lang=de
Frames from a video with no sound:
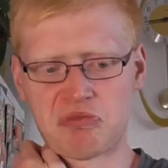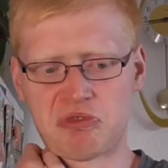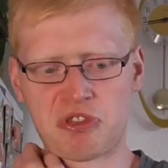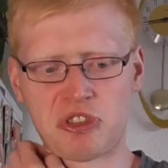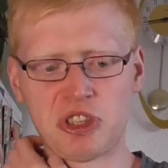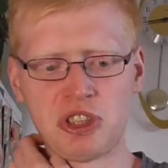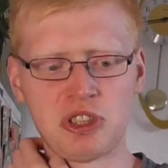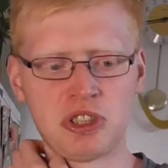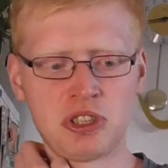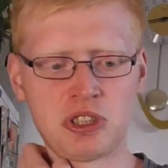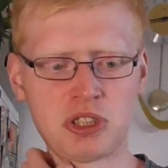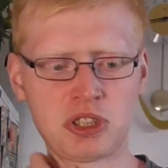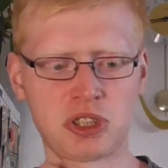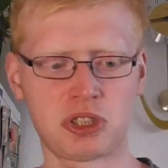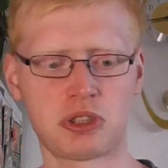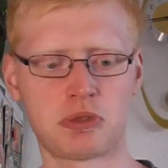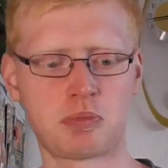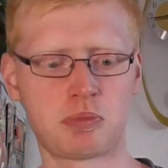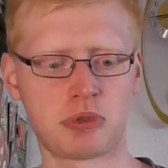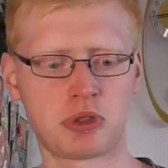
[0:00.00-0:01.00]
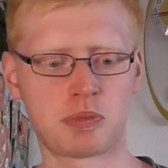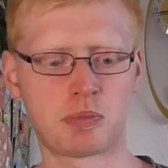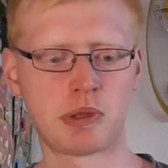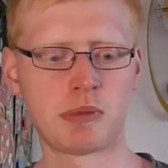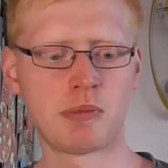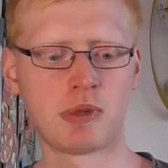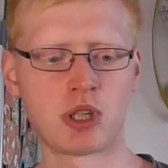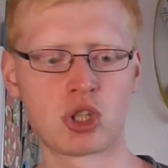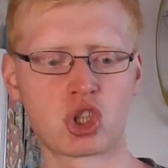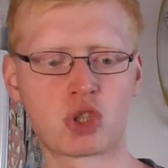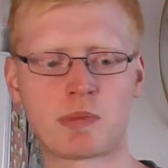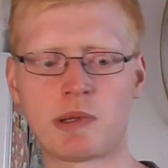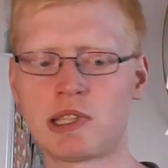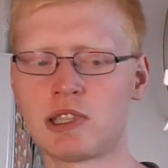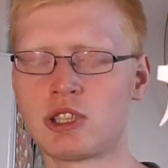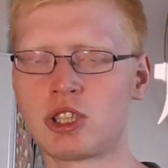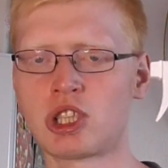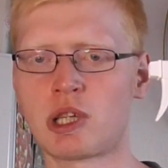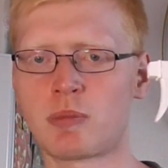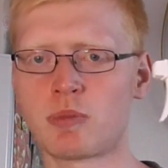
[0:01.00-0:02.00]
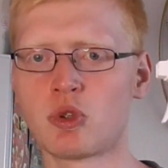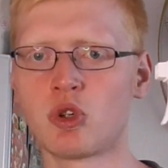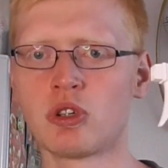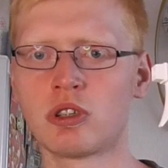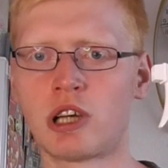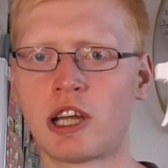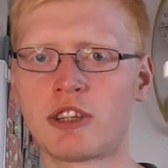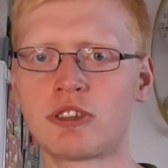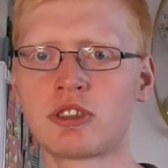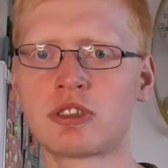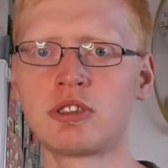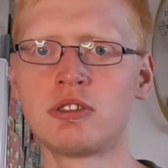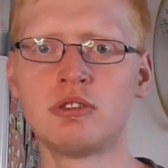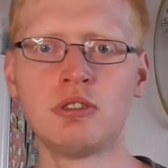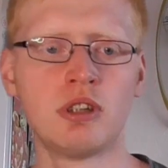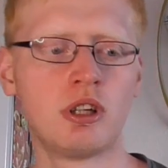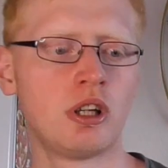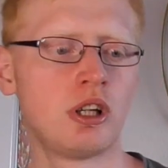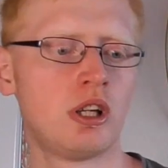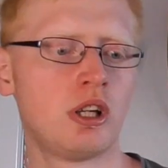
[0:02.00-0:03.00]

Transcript: finde ich. Ich, ich bin mal gespannt. Ich habe noch einen anderen,